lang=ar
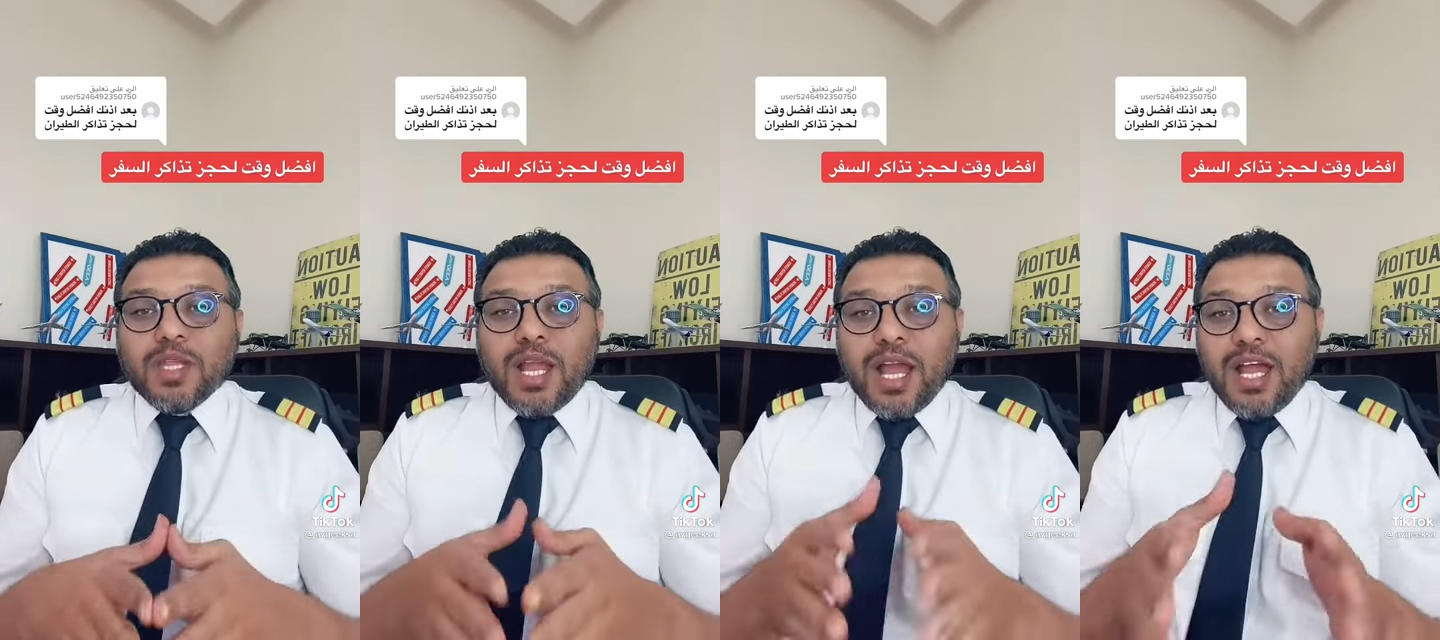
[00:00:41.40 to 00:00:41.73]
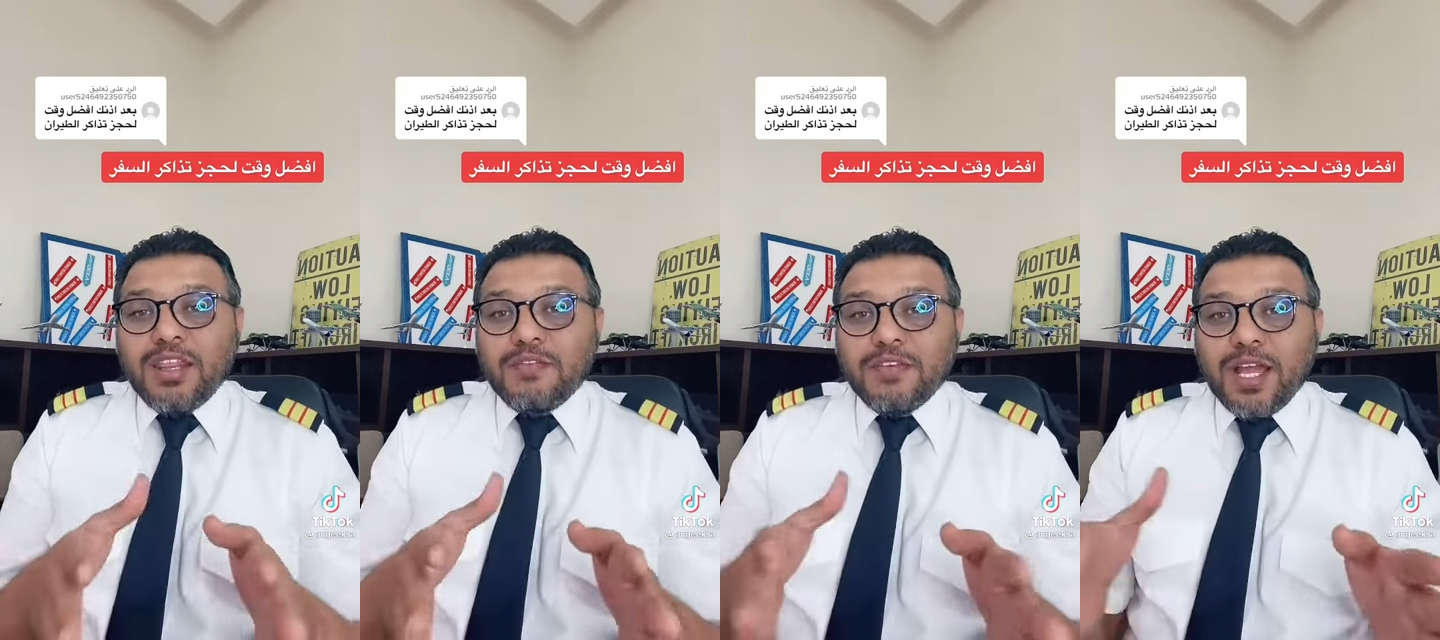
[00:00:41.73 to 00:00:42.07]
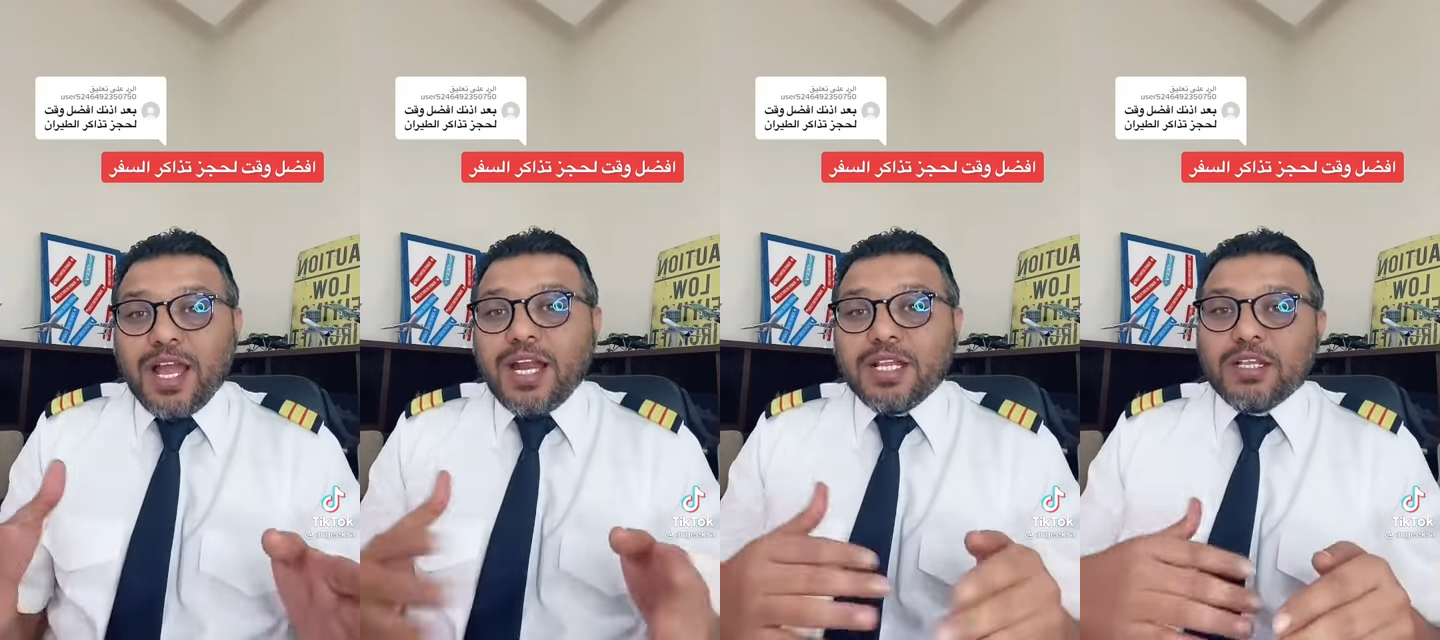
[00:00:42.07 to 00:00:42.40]
هذا في
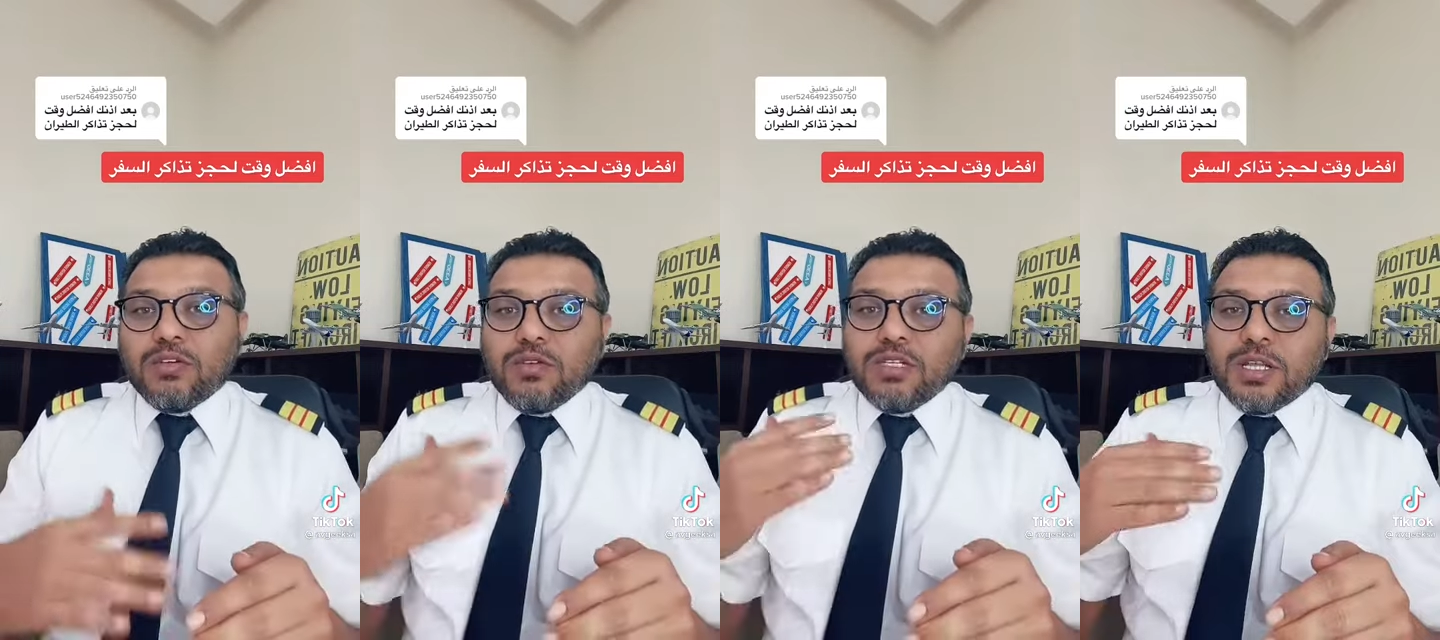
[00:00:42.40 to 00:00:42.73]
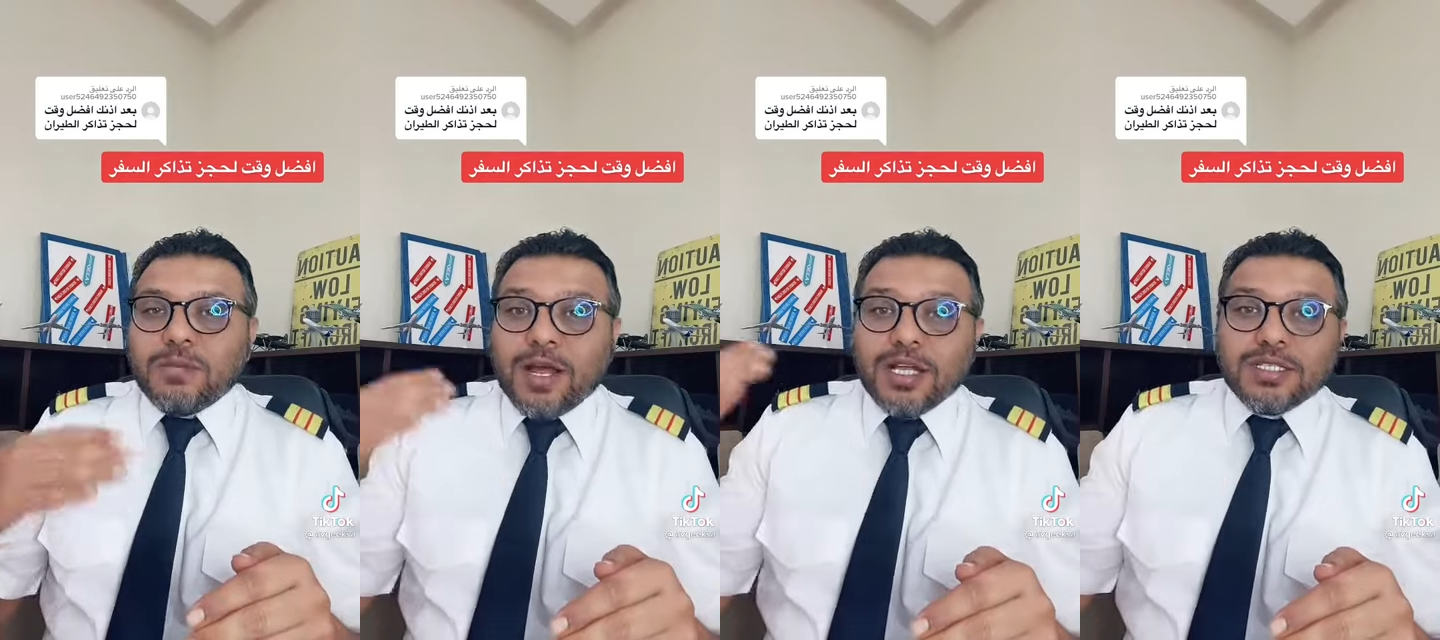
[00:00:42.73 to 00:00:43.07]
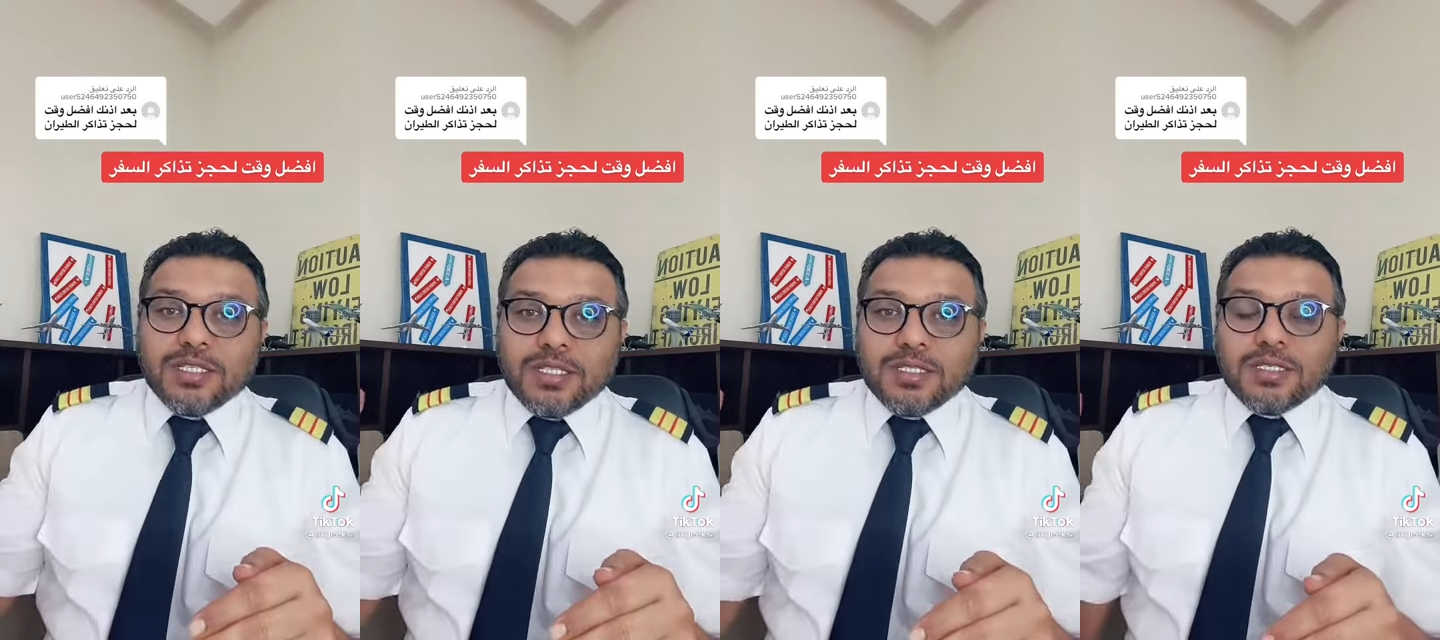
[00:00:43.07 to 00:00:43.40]
حاله كنت
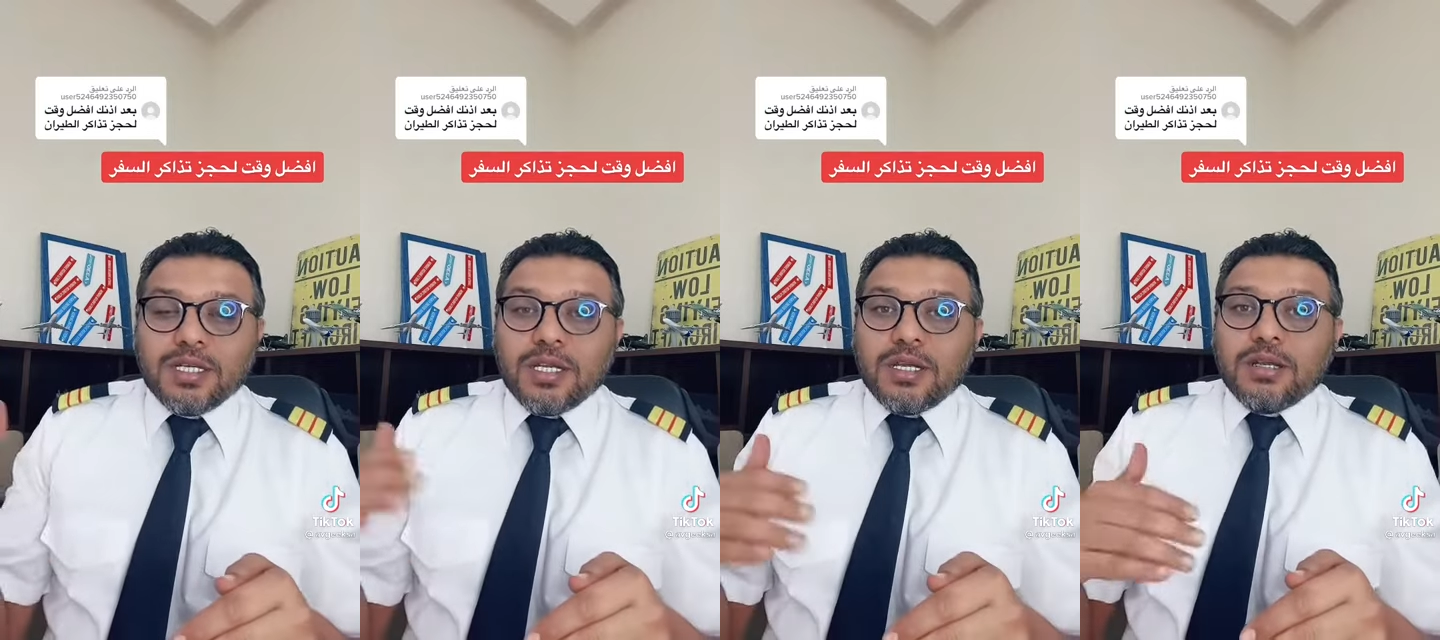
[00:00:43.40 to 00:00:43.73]
بخطط